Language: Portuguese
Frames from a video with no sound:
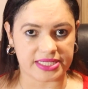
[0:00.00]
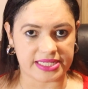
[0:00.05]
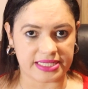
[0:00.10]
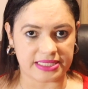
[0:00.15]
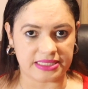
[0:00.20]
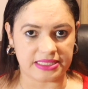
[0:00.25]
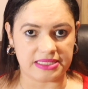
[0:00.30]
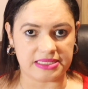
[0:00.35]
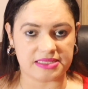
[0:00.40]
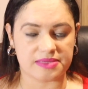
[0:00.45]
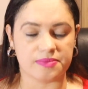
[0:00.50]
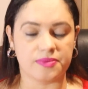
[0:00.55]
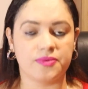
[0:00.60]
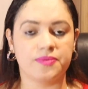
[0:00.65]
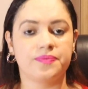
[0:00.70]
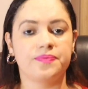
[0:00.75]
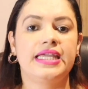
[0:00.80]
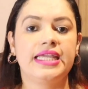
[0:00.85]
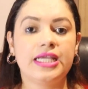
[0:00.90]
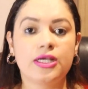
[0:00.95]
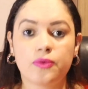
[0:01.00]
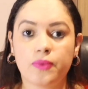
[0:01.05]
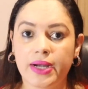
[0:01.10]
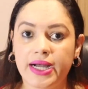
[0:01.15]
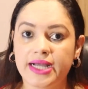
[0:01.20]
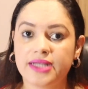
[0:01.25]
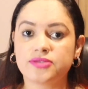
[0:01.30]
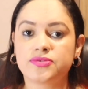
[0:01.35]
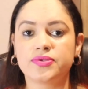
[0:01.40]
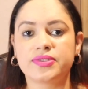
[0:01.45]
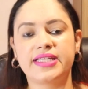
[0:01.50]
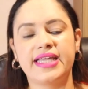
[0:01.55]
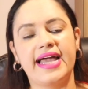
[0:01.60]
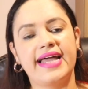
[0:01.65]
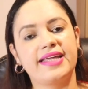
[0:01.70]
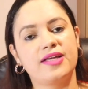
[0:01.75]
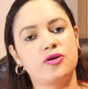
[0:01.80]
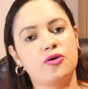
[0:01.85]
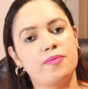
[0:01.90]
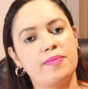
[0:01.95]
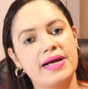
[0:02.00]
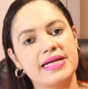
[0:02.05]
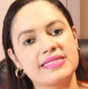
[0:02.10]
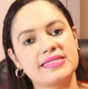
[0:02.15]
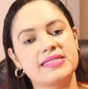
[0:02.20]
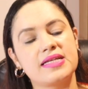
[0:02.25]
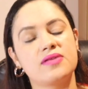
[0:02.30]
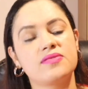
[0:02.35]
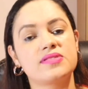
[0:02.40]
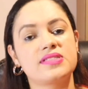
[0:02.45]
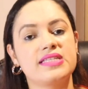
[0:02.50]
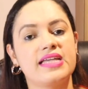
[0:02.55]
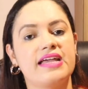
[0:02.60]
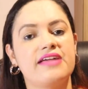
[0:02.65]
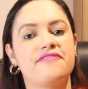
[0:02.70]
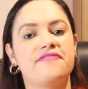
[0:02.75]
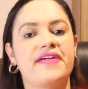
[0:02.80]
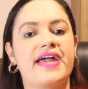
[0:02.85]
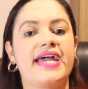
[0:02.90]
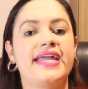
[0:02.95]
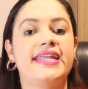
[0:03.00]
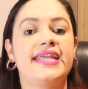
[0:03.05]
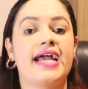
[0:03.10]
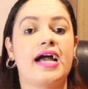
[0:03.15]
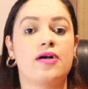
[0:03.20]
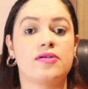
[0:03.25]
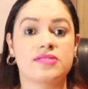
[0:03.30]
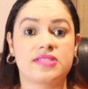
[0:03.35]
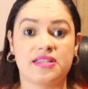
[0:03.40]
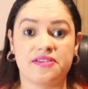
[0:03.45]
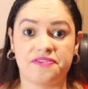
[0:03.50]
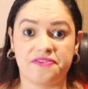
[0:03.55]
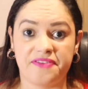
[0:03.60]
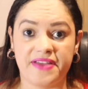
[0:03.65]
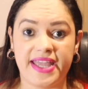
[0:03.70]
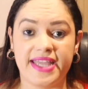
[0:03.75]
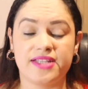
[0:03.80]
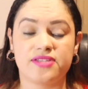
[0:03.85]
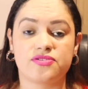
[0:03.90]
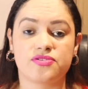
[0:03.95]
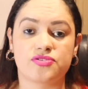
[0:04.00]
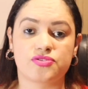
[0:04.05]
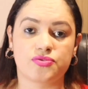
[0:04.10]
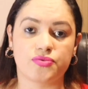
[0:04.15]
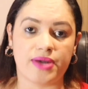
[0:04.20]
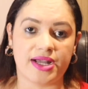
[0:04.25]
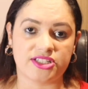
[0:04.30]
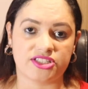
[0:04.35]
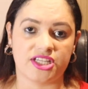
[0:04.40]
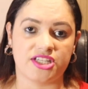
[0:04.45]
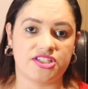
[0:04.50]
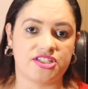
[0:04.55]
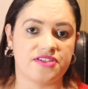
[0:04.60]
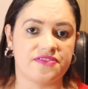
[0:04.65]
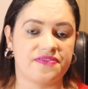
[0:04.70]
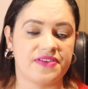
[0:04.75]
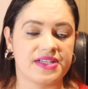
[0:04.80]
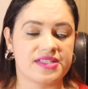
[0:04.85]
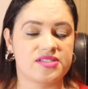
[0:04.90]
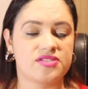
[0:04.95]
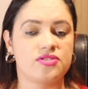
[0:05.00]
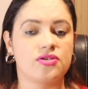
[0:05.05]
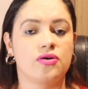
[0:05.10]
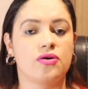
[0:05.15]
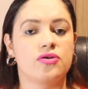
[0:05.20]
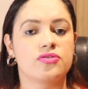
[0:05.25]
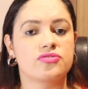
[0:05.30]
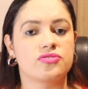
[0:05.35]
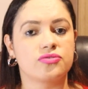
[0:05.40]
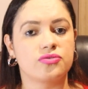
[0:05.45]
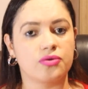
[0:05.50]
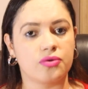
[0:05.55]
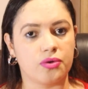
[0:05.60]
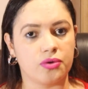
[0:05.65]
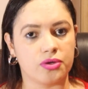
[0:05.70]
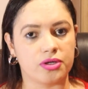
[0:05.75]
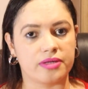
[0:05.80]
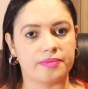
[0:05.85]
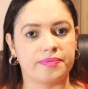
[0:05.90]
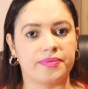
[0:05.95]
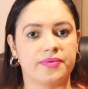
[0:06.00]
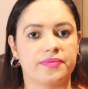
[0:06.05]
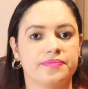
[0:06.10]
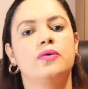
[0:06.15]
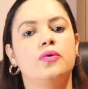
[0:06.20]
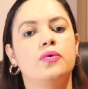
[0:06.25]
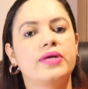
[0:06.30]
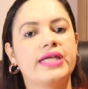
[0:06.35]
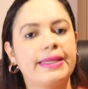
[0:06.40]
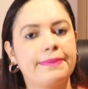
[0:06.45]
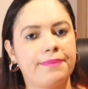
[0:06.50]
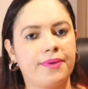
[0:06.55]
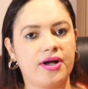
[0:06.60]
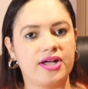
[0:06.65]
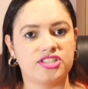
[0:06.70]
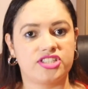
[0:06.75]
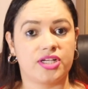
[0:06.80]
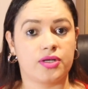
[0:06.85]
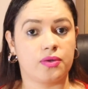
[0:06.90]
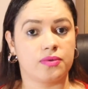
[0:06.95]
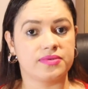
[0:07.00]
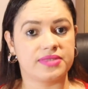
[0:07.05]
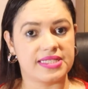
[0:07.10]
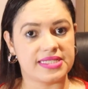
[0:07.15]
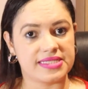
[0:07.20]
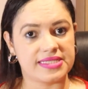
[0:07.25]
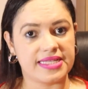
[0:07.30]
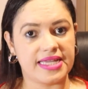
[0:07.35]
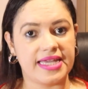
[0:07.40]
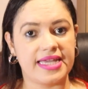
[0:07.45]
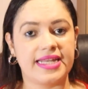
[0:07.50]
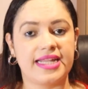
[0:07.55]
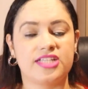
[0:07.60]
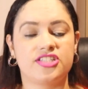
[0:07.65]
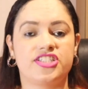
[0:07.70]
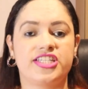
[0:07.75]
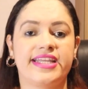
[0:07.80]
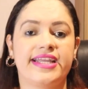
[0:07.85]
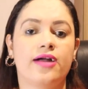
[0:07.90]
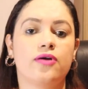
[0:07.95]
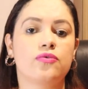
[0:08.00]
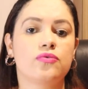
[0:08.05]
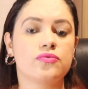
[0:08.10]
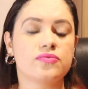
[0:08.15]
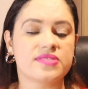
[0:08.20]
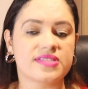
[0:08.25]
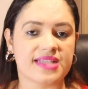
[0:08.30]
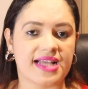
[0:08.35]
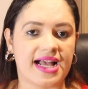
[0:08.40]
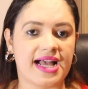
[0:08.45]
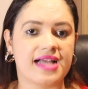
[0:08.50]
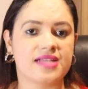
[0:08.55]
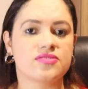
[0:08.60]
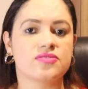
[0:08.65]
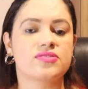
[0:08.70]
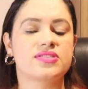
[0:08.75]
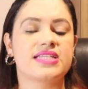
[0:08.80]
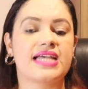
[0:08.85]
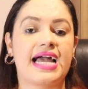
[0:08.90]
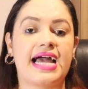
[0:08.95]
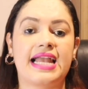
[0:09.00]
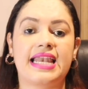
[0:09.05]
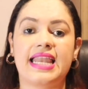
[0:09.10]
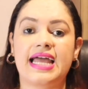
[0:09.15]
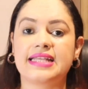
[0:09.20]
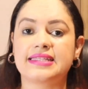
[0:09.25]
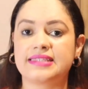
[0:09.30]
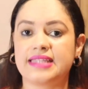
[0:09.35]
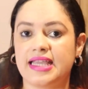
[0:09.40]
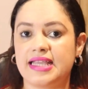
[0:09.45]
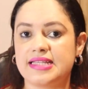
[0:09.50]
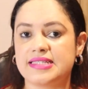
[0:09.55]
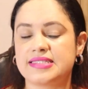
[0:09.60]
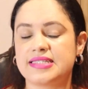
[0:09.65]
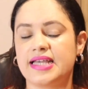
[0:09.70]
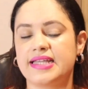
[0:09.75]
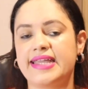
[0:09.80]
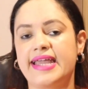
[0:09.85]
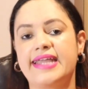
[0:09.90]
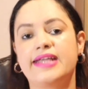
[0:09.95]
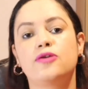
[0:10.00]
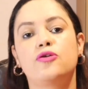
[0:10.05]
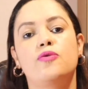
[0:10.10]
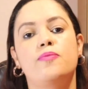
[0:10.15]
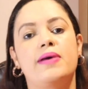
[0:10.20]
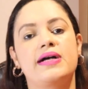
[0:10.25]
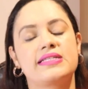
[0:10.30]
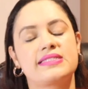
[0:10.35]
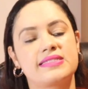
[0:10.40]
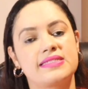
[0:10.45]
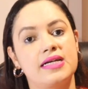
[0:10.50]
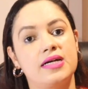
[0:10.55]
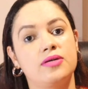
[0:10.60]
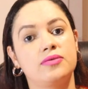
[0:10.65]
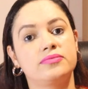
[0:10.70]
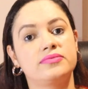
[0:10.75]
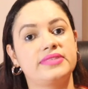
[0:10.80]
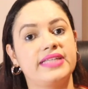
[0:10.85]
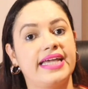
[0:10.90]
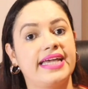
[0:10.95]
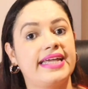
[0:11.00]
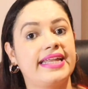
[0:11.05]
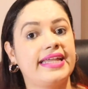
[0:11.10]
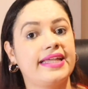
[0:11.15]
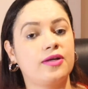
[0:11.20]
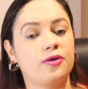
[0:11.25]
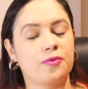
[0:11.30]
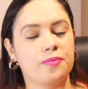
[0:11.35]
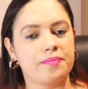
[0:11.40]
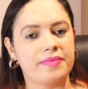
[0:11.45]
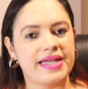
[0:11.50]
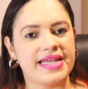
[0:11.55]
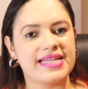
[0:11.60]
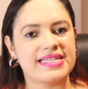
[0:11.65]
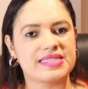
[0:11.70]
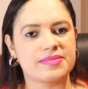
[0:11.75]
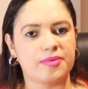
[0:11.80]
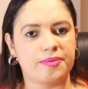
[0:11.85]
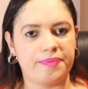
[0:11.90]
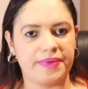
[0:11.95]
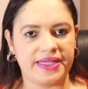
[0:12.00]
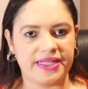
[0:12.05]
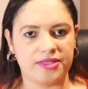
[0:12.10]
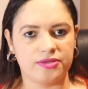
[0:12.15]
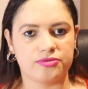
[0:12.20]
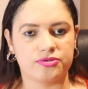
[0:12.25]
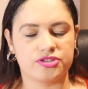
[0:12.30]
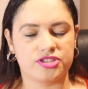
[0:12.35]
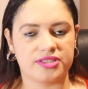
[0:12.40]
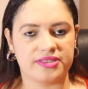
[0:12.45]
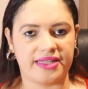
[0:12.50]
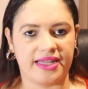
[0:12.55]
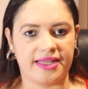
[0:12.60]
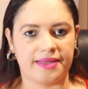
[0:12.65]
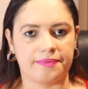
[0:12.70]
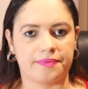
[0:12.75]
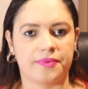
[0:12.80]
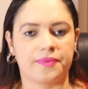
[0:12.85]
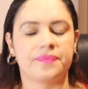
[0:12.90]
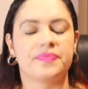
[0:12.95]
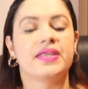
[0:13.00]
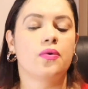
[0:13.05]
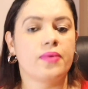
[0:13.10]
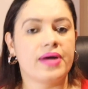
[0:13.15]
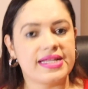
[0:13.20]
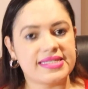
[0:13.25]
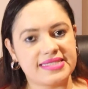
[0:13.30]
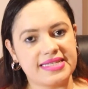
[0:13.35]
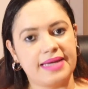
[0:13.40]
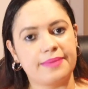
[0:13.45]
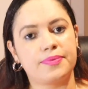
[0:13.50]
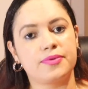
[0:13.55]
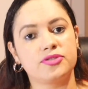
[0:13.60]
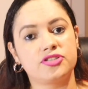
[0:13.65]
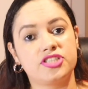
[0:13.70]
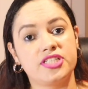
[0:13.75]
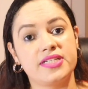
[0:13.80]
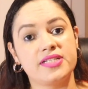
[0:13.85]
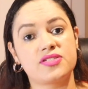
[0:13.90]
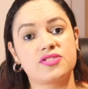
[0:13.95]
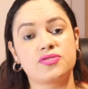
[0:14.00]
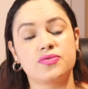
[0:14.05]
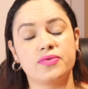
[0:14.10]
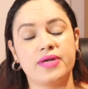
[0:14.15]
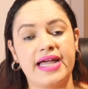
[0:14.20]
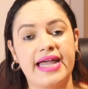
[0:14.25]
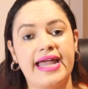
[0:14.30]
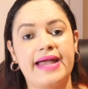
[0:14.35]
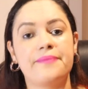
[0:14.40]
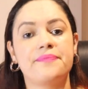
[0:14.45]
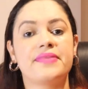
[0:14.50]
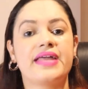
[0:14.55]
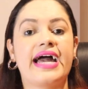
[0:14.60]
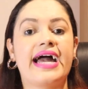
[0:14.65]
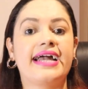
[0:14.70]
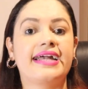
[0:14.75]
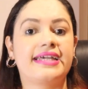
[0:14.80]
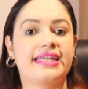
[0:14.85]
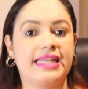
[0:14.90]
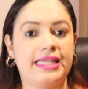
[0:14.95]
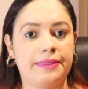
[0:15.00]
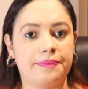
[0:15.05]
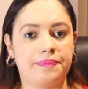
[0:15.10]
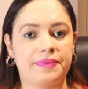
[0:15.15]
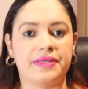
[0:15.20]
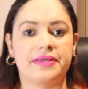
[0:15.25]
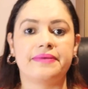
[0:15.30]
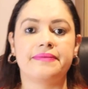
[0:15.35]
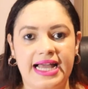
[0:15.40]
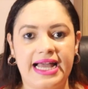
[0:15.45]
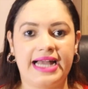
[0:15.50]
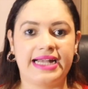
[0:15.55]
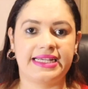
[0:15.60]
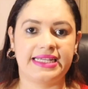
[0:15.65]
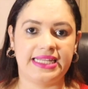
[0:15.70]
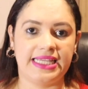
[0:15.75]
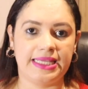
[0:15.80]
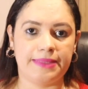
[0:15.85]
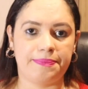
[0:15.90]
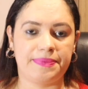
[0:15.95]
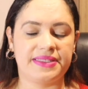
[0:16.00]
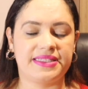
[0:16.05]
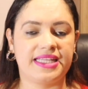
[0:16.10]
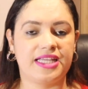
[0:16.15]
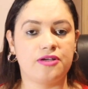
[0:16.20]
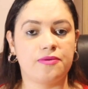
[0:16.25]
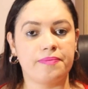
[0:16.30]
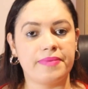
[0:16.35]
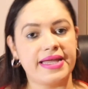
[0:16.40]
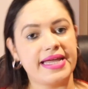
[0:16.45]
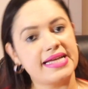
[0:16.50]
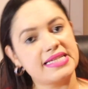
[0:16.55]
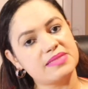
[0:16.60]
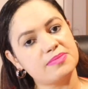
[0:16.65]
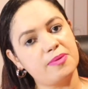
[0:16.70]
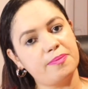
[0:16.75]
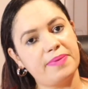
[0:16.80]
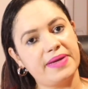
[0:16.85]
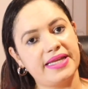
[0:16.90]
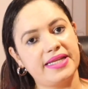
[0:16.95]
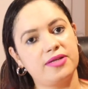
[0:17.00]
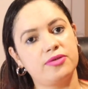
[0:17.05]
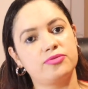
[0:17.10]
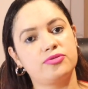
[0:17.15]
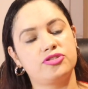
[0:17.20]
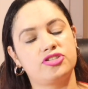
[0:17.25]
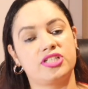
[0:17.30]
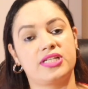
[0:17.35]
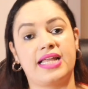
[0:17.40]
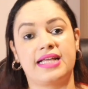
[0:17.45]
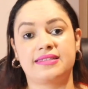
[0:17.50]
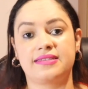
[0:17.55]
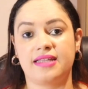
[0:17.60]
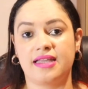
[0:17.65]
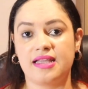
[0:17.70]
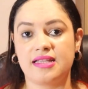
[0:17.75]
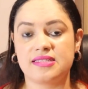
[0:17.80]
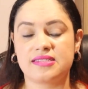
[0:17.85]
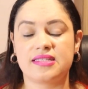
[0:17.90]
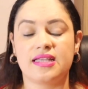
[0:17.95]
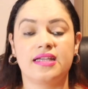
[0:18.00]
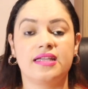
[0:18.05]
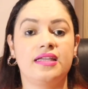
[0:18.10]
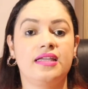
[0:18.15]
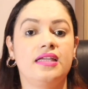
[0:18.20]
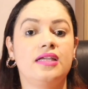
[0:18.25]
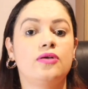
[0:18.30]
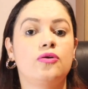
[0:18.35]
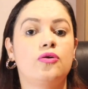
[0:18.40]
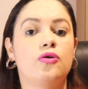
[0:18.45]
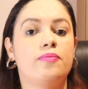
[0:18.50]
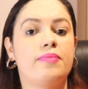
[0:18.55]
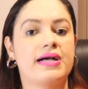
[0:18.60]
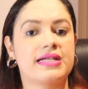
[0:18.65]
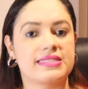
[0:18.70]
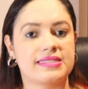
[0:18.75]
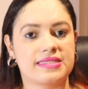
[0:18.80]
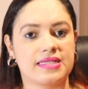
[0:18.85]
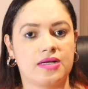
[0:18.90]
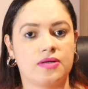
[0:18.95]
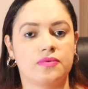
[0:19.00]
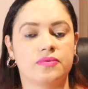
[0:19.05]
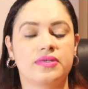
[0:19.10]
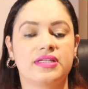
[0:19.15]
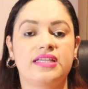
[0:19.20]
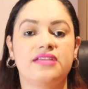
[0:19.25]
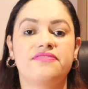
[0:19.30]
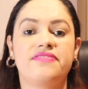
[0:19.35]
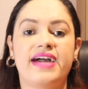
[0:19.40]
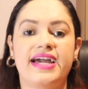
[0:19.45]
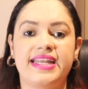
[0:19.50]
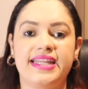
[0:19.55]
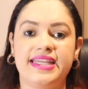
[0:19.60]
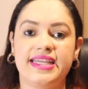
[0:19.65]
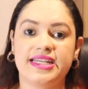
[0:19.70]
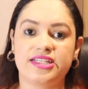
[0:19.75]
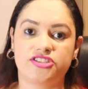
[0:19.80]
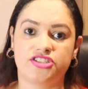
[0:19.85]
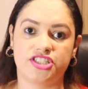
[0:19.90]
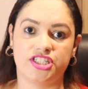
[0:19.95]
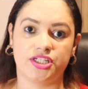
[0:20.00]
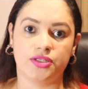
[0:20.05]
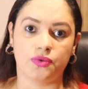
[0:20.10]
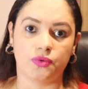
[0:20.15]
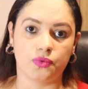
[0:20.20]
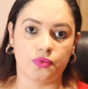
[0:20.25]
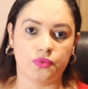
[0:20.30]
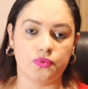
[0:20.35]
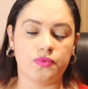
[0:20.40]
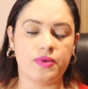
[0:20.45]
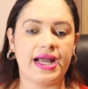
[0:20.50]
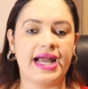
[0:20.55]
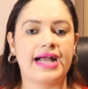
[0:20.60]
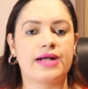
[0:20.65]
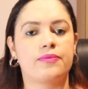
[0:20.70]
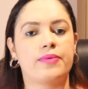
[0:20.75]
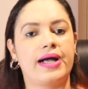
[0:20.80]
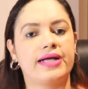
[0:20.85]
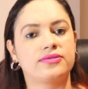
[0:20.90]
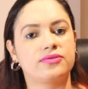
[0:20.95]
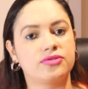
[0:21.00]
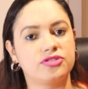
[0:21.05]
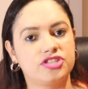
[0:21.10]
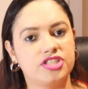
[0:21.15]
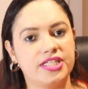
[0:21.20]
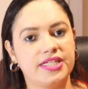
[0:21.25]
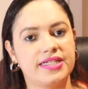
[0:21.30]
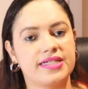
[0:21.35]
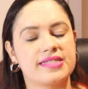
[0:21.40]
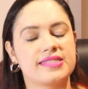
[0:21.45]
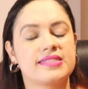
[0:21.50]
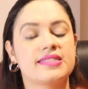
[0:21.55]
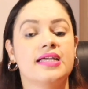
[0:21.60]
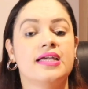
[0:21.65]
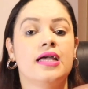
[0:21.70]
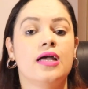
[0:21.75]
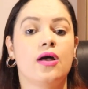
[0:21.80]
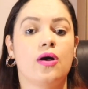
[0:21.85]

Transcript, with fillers: organismo, enquanto que a incubação se refere aos efeitos do agente infeccioso no corpo. O que pode acontecer é de, em alguns casos, a latência e a incubação terem o mesmo período de tempo. Um exemplo disso é a gripe. A gripe tem o mesmo período de latência e incubação, que varia de 1 a 4 dias.